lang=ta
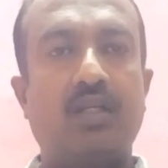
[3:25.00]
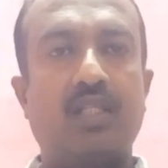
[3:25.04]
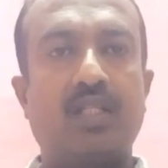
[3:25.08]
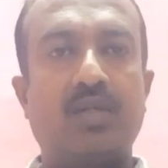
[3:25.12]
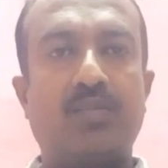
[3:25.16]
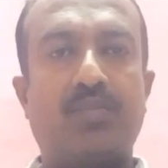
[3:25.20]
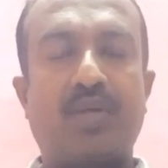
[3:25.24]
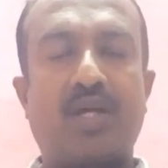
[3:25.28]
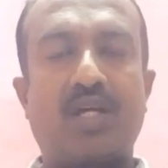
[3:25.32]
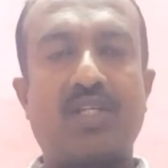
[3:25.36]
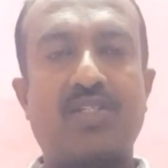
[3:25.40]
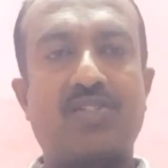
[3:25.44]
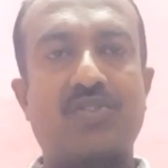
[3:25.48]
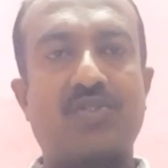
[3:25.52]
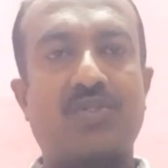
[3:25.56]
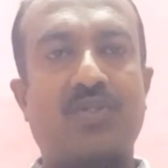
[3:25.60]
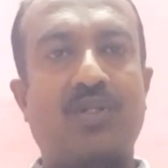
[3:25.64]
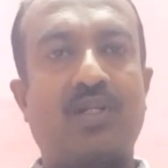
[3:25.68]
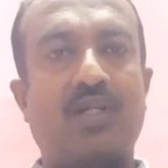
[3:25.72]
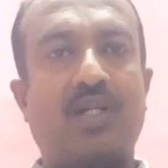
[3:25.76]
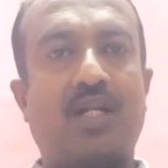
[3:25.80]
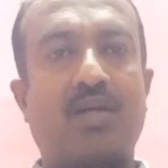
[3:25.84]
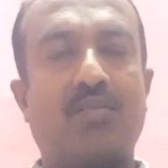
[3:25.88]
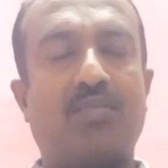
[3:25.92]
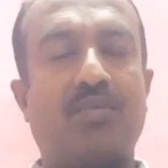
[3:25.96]
இந்த ப்ராசஸ்
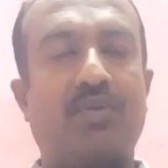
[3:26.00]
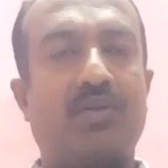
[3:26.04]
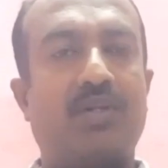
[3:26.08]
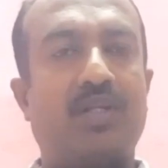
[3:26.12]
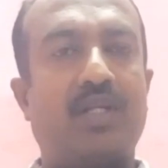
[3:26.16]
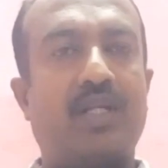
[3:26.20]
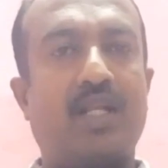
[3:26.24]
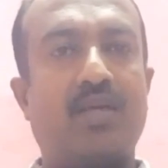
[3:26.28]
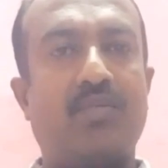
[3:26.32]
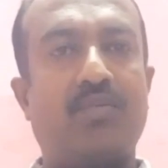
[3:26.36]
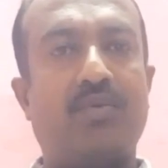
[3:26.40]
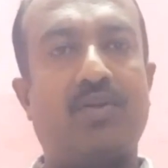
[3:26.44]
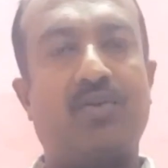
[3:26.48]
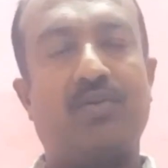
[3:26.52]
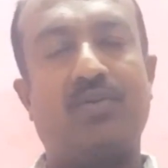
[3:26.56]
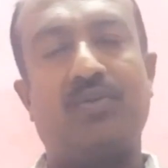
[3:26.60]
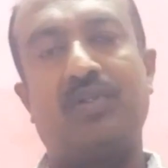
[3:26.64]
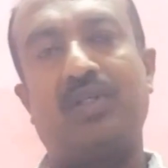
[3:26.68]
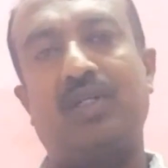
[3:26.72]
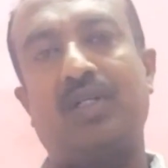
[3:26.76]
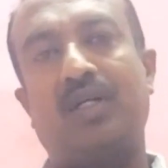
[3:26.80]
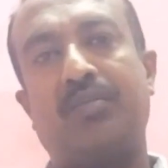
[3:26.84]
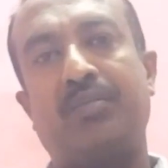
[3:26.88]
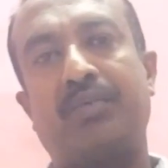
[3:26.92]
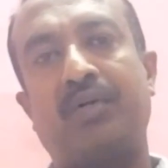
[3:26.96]
ஒன்று நடைபெறும் நடைபெறும்
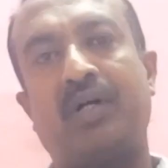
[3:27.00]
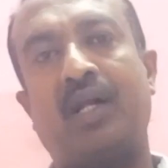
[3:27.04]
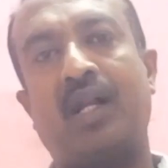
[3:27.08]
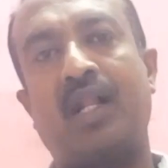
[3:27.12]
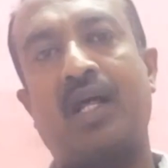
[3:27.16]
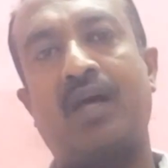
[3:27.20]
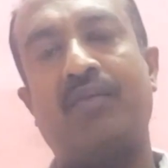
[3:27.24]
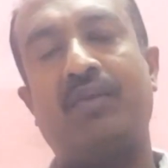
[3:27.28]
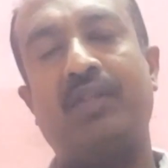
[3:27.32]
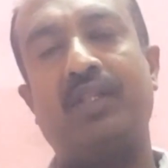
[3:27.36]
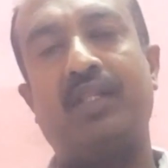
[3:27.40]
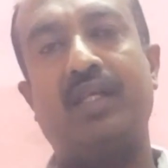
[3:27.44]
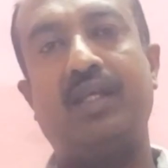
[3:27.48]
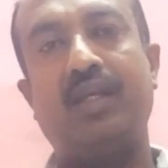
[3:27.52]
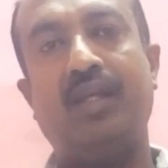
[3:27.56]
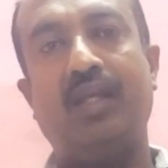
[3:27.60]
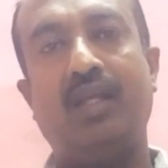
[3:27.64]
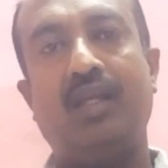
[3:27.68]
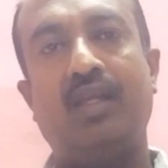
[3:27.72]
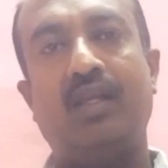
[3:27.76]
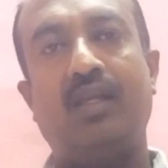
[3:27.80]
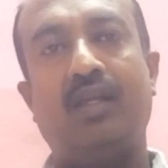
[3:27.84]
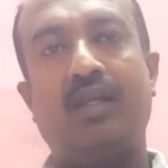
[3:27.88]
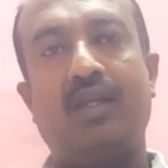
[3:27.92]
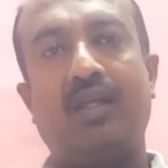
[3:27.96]
அப்போ ஆனால் வந்து
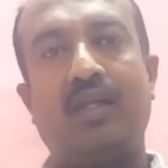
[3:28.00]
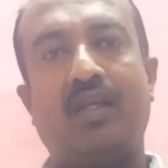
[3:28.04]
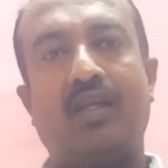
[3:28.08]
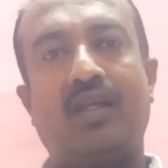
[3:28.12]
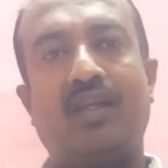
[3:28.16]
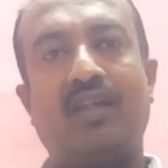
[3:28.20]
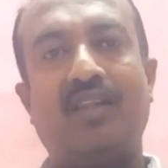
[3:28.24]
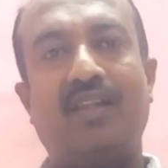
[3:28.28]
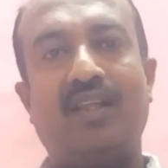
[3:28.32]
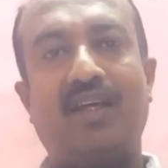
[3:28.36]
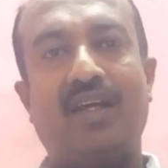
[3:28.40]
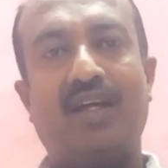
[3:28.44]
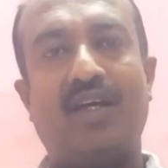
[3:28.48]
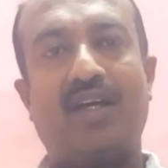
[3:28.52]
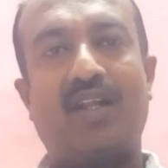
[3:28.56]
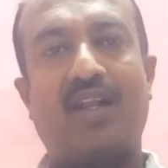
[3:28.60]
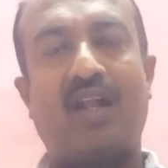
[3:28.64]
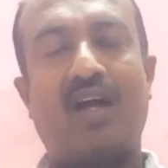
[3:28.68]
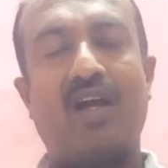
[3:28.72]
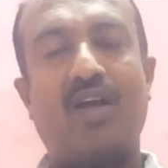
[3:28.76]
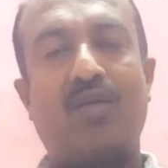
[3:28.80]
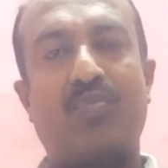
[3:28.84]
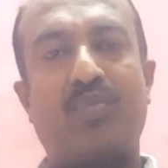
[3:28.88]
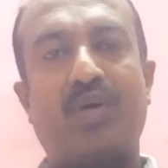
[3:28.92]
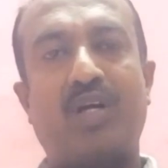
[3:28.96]
இந்த
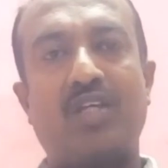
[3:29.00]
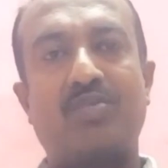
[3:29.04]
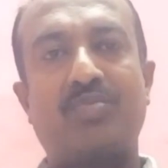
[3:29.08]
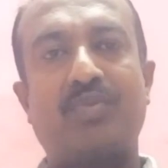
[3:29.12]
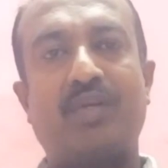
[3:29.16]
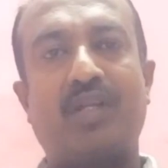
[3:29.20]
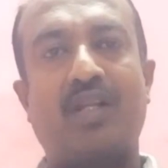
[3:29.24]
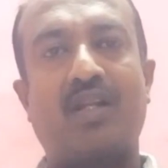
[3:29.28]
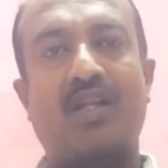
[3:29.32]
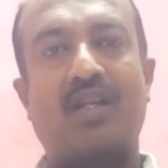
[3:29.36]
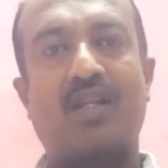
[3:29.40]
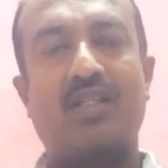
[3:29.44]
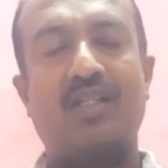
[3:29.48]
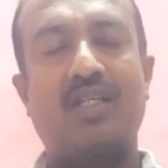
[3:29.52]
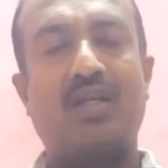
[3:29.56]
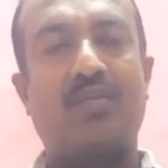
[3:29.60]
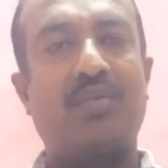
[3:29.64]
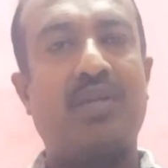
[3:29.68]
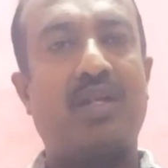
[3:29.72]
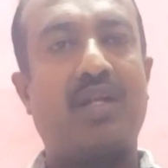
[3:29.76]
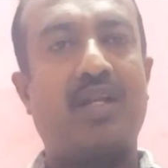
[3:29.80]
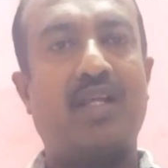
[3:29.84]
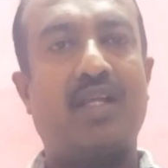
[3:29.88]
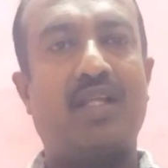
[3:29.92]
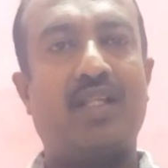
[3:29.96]
ராக் பாஸ்பேட்ன்றது
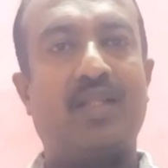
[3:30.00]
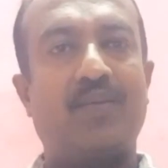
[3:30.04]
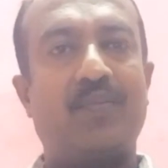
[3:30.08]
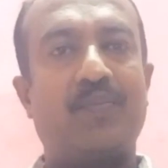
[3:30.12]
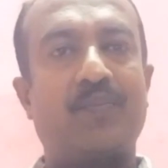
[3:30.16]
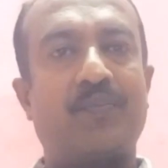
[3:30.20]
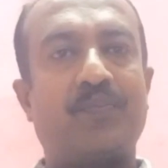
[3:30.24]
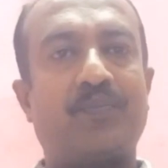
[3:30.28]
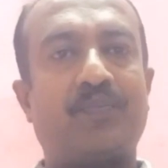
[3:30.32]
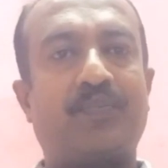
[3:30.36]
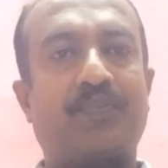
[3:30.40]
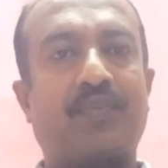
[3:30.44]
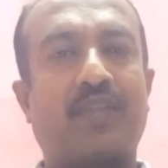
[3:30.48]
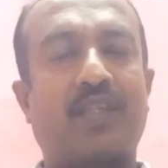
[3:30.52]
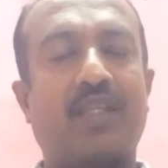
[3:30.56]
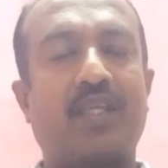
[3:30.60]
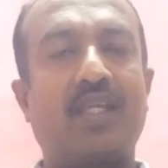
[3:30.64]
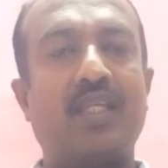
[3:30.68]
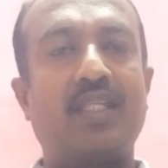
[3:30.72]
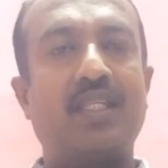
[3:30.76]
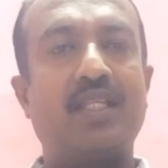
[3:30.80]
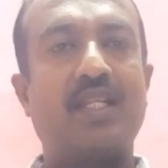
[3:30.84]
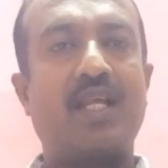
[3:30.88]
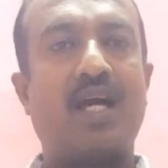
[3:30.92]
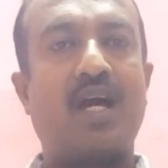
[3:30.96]
அப்படி கிடையாது
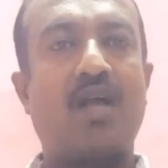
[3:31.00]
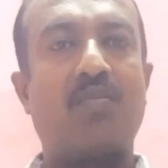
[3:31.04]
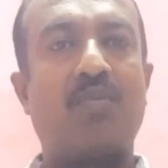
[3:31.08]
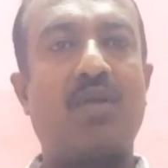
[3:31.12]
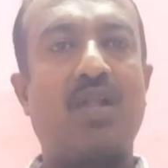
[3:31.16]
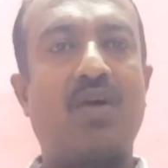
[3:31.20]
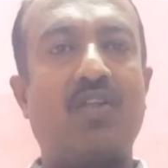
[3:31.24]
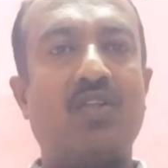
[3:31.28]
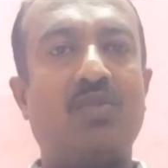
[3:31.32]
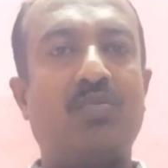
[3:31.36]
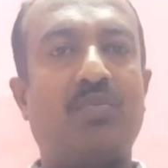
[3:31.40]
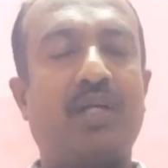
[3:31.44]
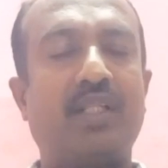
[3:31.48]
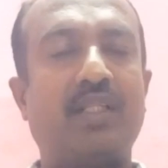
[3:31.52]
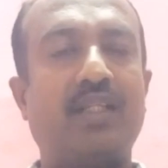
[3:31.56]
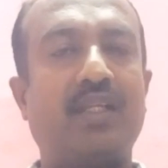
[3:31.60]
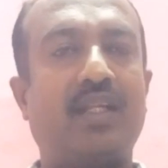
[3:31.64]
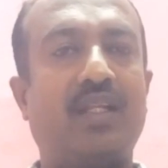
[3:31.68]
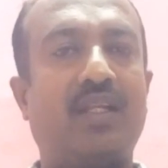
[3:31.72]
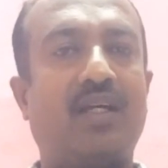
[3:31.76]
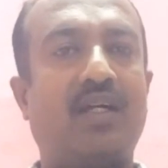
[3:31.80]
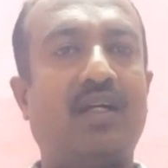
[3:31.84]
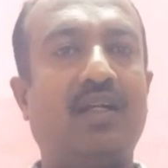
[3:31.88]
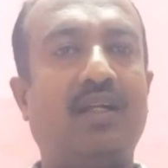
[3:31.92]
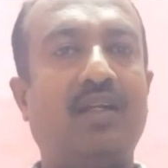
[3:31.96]
இது நார்மலாக வந்து
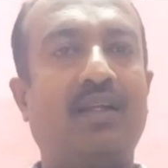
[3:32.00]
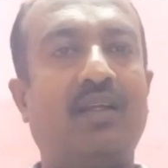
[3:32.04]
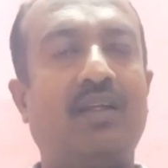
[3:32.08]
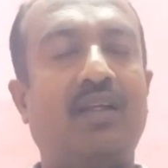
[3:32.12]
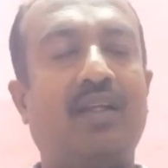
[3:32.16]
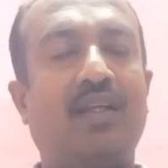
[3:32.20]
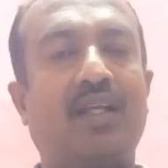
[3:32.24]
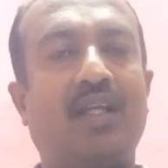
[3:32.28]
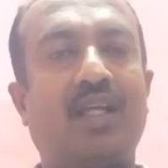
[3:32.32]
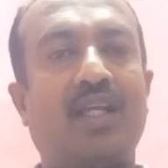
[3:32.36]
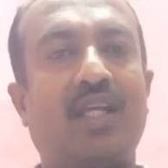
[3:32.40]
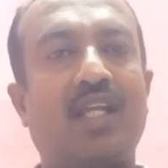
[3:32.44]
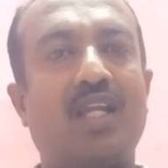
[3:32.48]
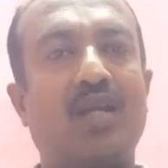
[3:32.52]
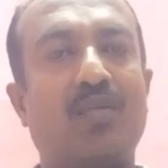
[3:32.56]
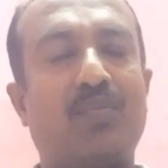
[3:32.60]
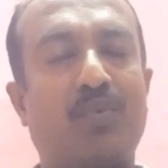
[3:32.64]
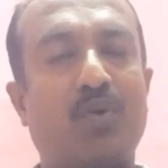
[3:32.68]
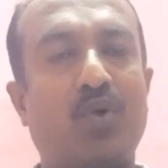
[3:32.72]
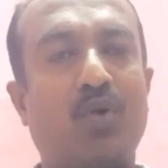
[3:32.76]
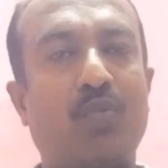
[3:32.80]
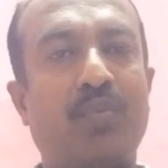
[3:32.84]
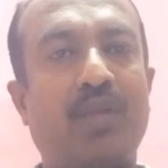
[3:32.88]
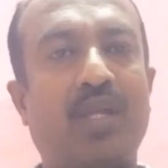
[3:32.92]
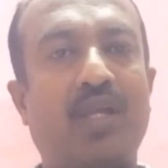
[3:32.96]
பார்த்திங்கன்னா
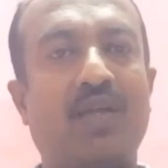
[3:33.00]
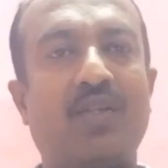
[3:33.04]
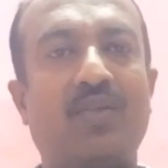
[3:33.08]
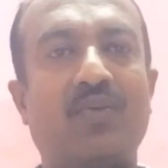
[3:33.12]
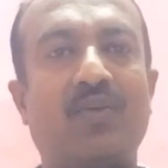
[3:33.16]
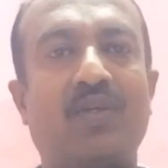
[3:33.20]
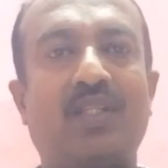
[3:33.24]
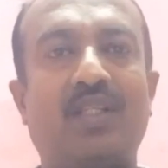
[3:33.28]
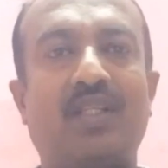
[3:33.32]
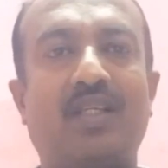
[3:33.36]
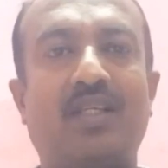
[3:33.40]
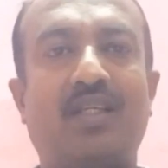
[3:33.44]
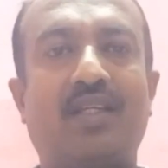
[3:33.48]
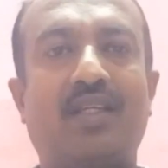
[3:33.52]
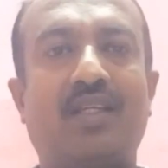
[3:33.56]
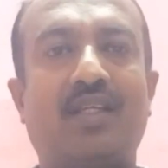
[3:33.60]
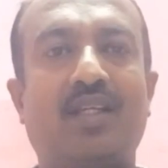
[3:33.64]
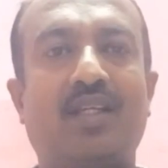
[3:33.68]
எப்போவுமே இது வந்து